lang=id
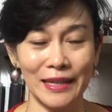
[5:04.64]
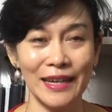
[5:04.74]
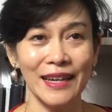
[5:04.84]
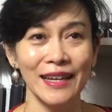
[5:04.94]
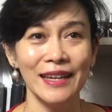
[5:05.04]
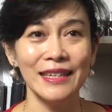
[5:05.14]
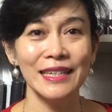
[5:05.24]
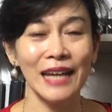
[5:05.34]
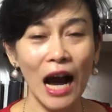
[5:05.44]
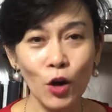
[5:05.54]
ya.
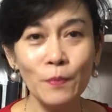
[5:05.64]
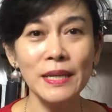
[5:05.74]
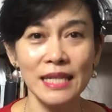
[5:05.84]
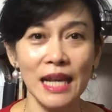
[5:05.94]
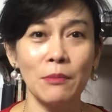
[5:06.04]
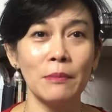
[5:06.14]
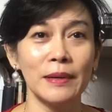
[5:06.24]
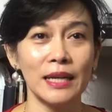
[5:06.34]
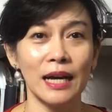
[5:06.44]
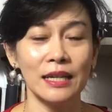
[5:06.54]
Aku bisa
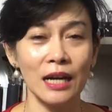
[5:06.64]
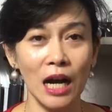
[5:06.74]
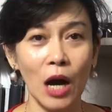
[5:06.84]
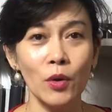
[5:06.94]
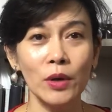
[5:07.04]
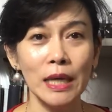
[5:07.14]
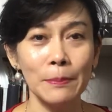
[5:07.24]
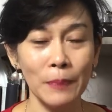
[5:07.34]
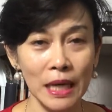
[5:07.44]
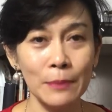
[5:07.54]
memberikan engkau
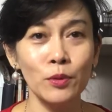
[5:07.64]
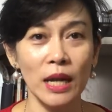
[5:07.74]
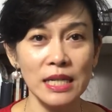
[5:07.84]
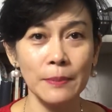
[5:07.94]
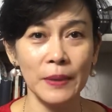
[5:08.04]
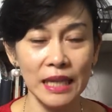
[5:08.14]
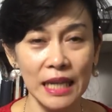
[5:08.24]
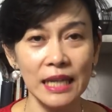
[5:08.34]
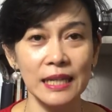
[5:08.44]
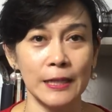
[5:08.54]
penghiburan
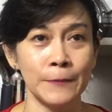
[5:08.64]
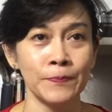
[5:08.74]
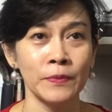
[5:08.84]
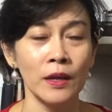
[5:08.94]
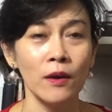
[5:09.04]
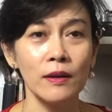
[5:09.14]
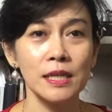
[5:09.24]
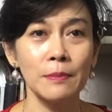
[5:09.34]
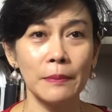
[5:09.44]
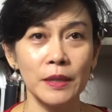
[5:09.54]
seperti ini. Oleh
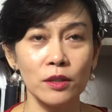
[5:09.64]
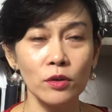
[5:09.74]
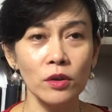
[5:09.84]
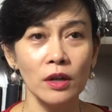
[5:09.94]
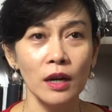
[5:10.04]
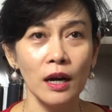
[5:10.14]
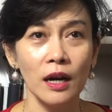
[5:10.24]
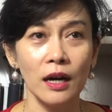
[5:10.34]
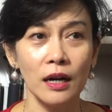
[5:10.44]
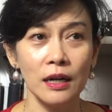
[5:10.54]
sebab itu
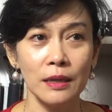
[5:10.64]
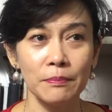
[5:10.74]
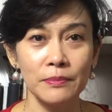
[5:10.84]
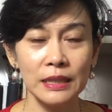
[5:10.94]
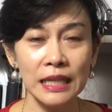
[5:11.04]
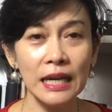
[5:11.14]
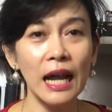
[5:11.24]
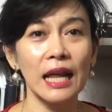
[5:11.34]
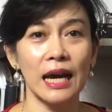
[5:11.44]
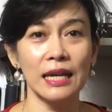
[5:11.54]
uh,
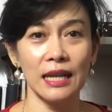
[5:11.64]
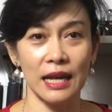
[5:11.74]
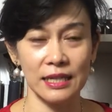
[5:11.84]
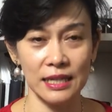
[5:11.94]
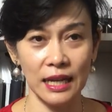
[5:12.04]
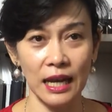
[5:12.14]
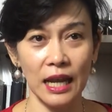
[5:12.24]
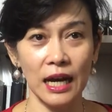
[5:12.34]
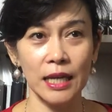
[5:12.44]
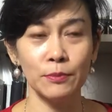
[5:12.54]
tinggalkanlah
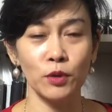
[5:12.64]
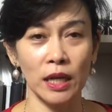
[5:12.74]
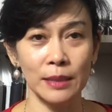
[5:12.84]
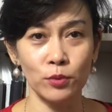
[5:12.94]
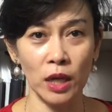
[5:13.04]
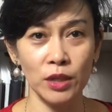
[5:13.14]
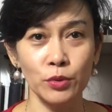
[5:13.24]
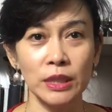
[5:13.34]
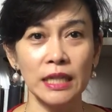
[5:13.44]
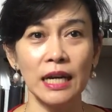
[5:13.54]
segala hiburan-hiburan
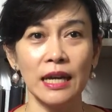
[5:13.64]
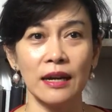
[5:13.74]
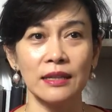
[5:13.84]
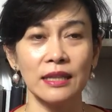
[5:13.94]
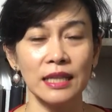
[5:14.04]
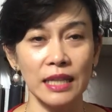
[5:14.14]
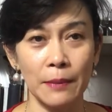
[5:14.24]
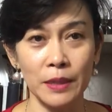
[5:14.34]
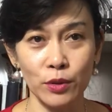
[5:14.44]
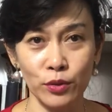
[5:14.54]
dunia yang
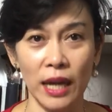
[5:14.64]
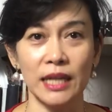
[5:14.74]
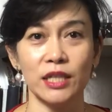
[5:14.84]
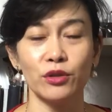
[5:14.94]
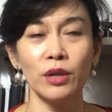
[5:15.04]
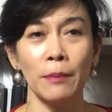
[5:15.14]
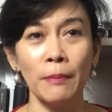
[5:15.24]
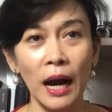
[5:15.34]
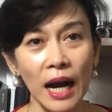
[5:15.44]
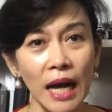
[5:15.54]
tidak berguna itu yang
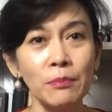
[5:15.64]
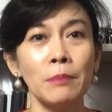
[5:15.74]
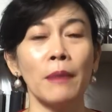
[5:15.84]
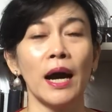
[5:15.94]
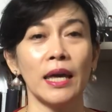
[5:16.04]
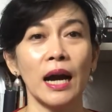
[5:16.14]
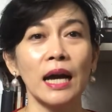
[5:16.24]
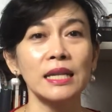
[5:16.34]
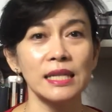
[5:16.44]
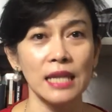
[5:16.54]
bahkan
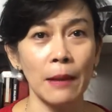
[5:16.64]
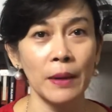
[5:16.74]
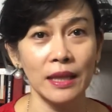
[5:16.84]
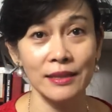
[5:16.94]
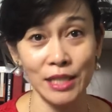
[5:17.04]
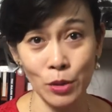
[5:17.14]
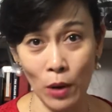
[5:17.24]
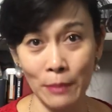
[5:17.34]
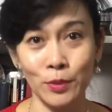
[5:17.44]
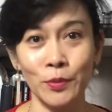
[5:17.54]
membahayakan keselamatan
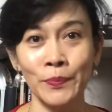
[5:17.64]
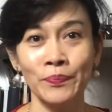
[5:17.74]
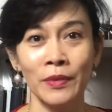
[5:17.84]
jiwamu.